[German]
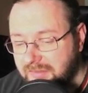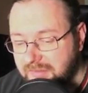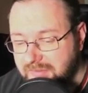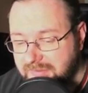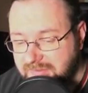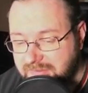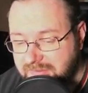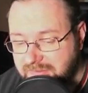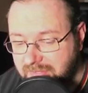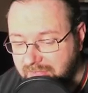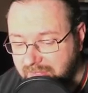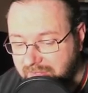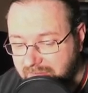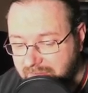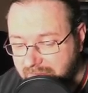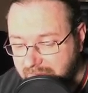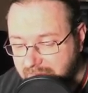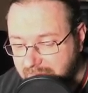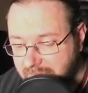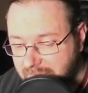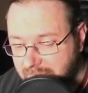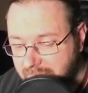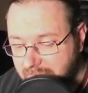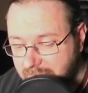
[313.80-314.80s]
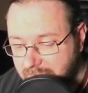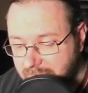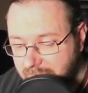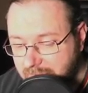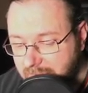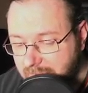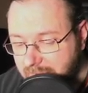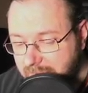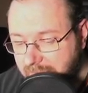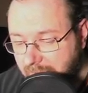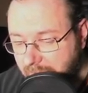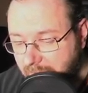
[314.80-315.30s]
Sick.
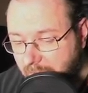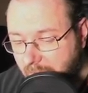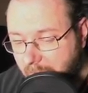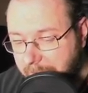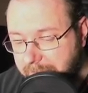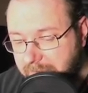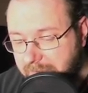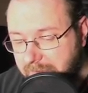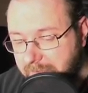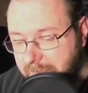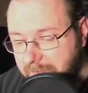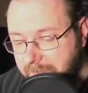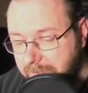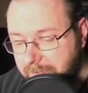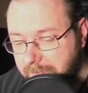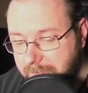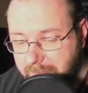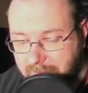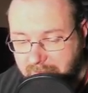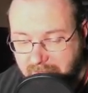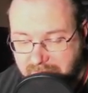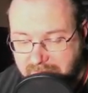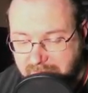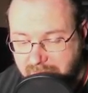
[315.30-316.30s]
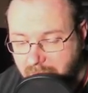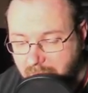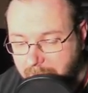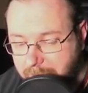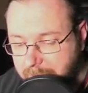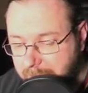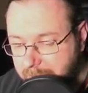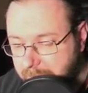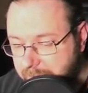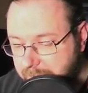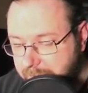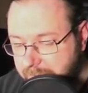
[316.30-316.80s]
Dann noch Opt. Playset
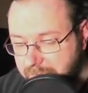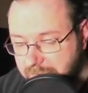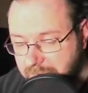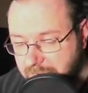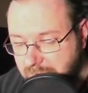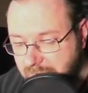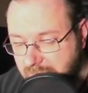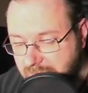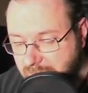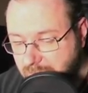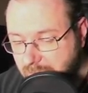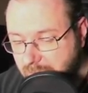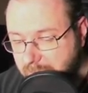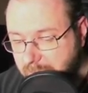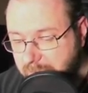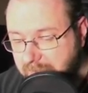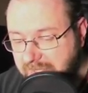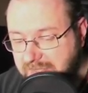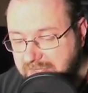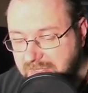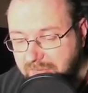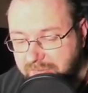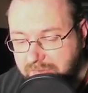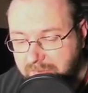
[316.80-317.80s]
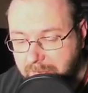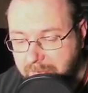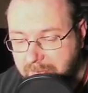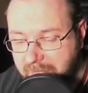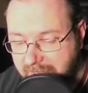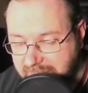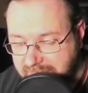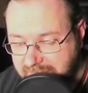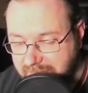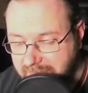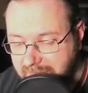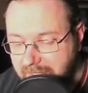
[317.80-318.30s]
Opt. Ist ganz cool. Piece of the
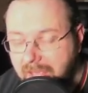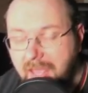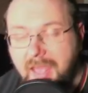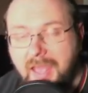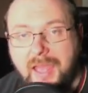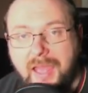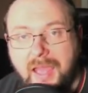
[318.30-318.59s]
Puzzle.